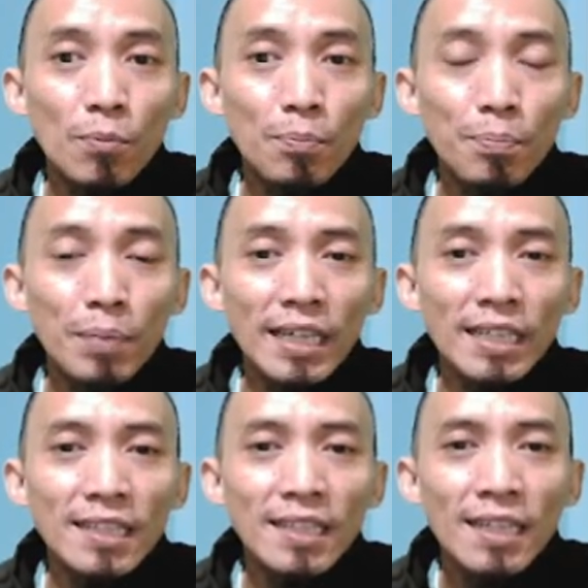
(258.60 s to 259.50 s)

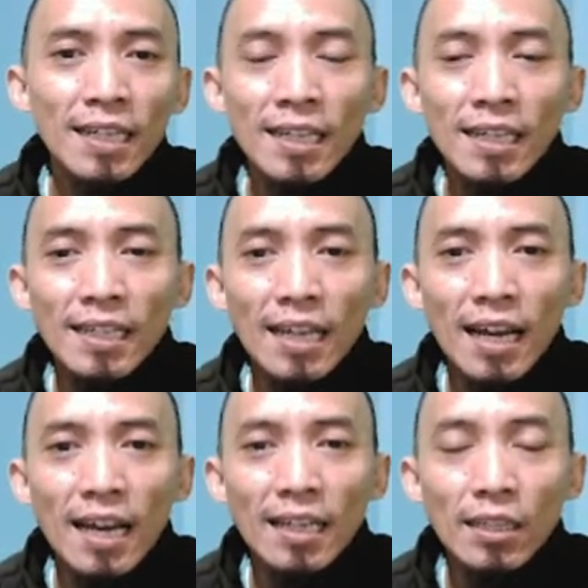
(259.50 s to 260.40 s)
piece
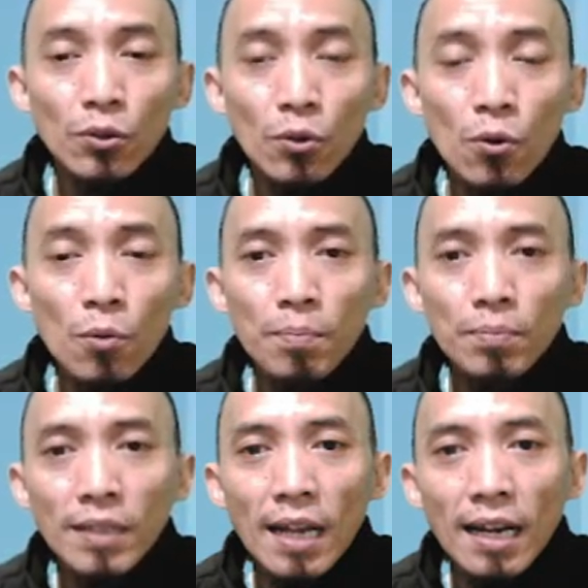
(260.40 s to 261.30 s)
dari sub
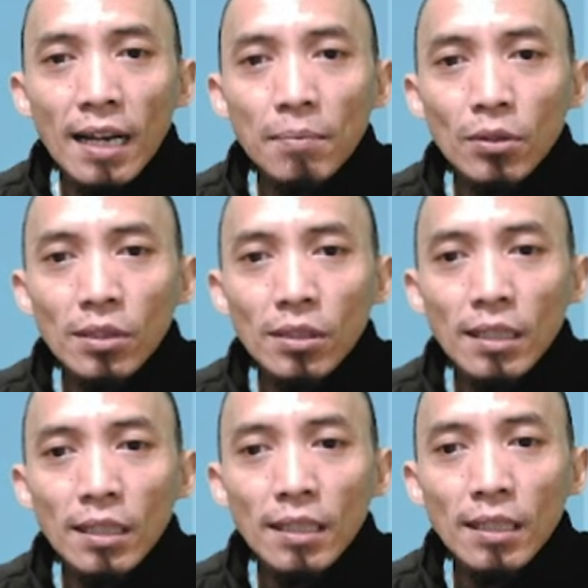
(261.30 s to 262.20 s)
sedangkan
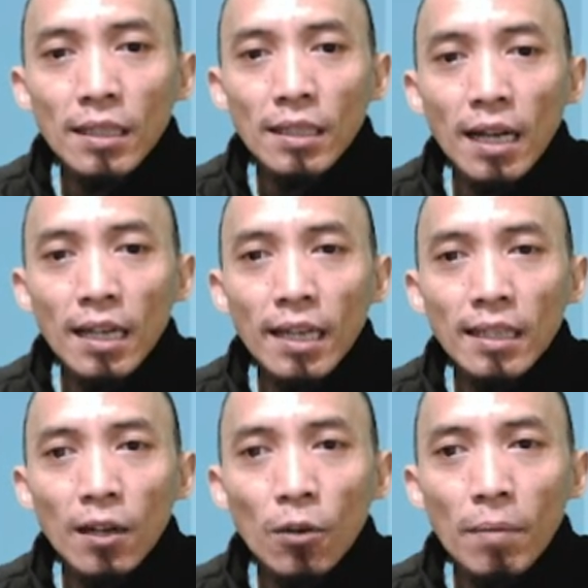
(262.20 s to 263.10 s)
posisi
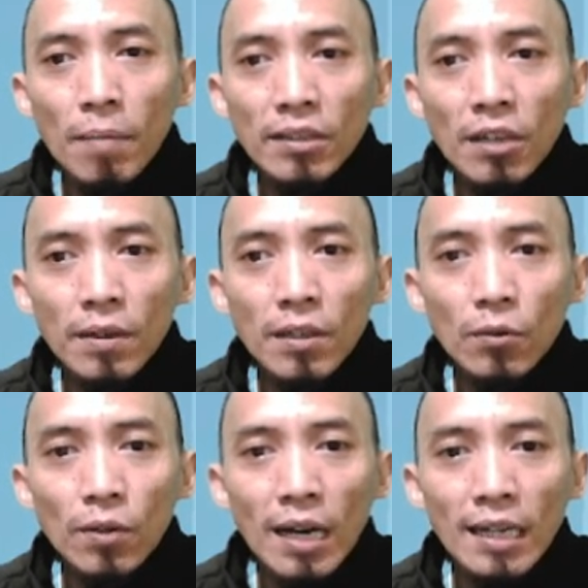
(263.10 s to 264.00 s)
kalian kalau memang
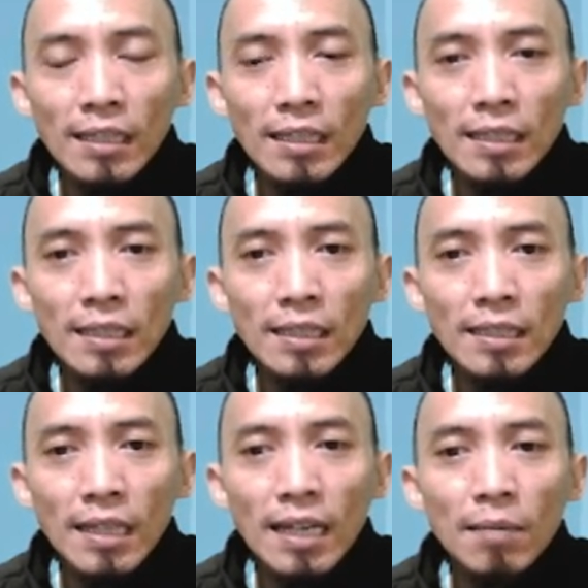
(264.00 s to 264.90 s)
safirnya udah
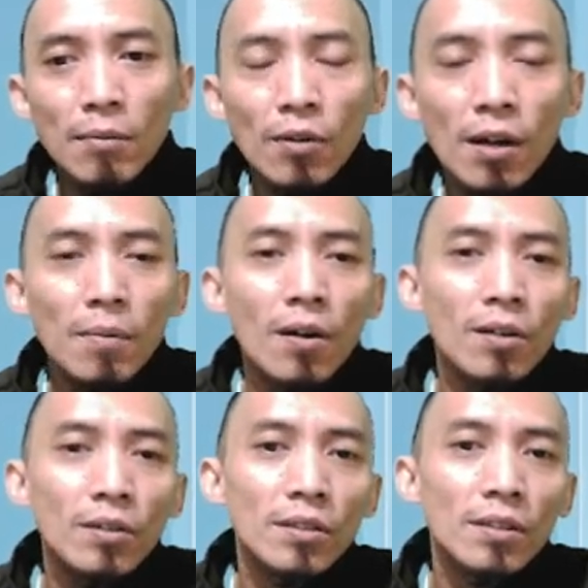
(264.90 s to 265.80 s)
kritis kalian mau nggak mau
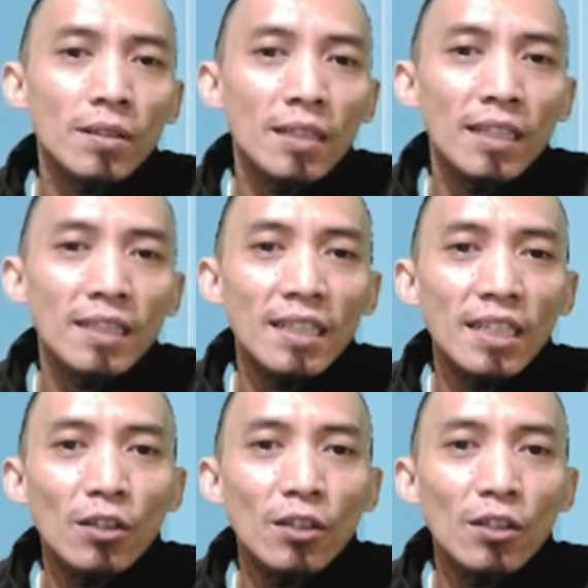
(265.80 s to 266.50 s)
harus sering-sering